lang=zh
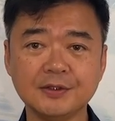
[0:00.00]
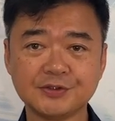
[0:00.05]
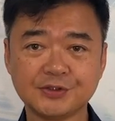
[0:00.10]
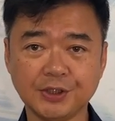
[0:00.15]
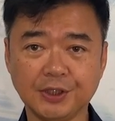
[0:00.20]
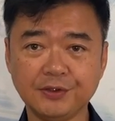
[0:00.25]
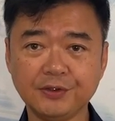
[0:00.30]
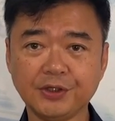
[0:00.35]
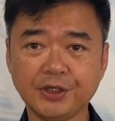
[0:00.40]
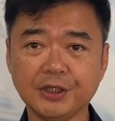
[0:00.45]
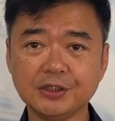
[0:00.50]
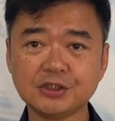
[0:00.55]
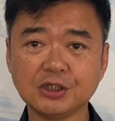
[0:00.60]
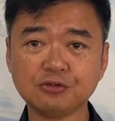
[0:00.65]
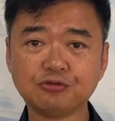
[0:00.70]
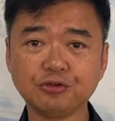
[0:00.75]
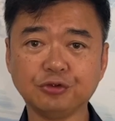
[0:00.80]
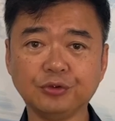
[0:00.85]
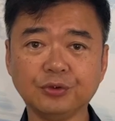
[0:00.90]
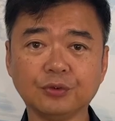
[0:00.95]
称盐
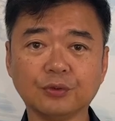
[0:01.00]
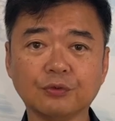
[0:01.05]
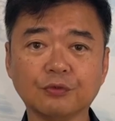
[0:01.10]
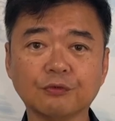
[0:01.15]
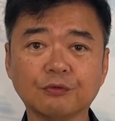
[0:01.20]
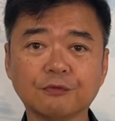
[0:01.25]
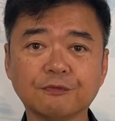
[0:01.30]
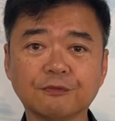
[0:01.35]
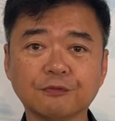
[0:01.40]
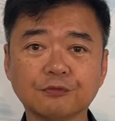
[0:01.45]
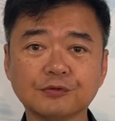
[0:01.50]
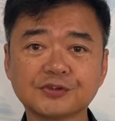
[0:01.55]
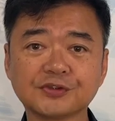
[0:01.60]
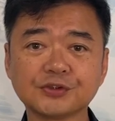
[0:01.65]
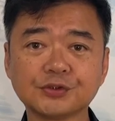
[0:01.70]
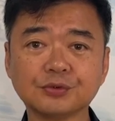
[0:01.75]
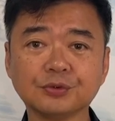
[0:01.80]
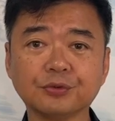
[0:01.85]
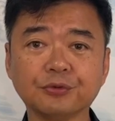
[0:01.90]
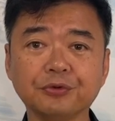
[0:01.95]
城区五福
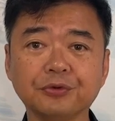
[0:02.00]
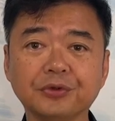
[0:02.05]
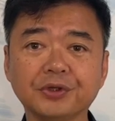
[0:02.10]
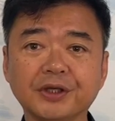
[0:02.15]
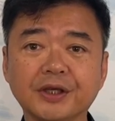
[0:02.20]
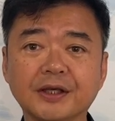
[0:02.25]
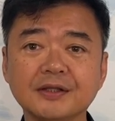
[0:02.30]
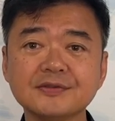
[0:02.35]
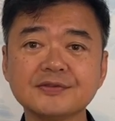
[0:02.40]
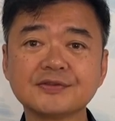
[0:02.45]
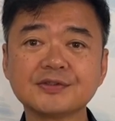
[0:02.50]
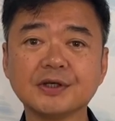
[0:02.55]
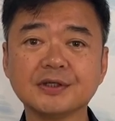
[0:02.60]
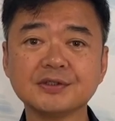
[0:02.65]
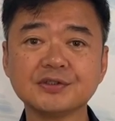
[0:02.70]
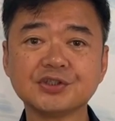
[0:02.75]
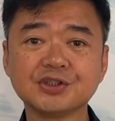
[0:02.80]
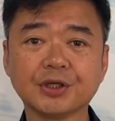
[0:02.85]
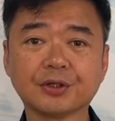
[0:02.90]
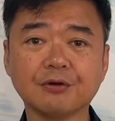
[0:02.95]
四路与盐
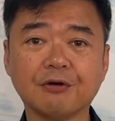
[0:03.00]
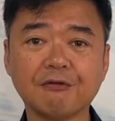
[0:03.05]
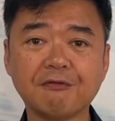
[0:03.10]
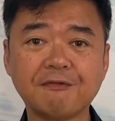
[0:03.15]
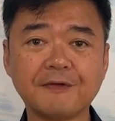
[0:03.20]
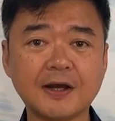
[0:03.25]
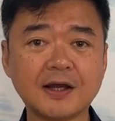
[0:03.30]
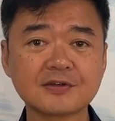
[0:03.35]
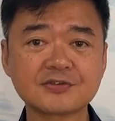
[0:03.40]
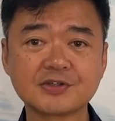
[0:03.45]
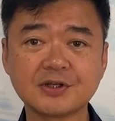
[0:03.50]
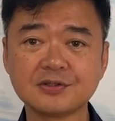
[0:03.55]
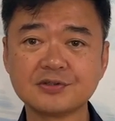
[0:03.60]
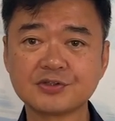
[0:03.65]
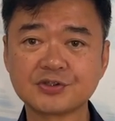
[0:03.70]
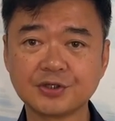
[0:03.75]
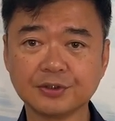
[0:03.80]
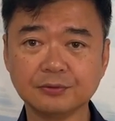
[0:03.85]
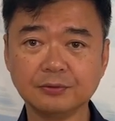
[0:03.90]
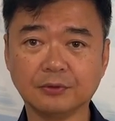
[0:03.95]
城街口发
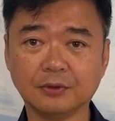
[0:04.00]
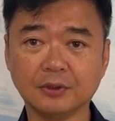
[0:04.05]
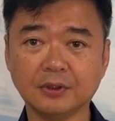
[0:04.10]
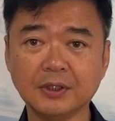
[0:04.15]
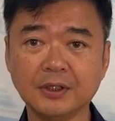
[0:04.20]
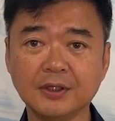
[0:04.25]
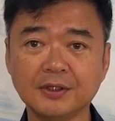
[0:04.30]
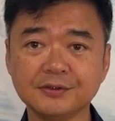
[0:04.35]
生车祸。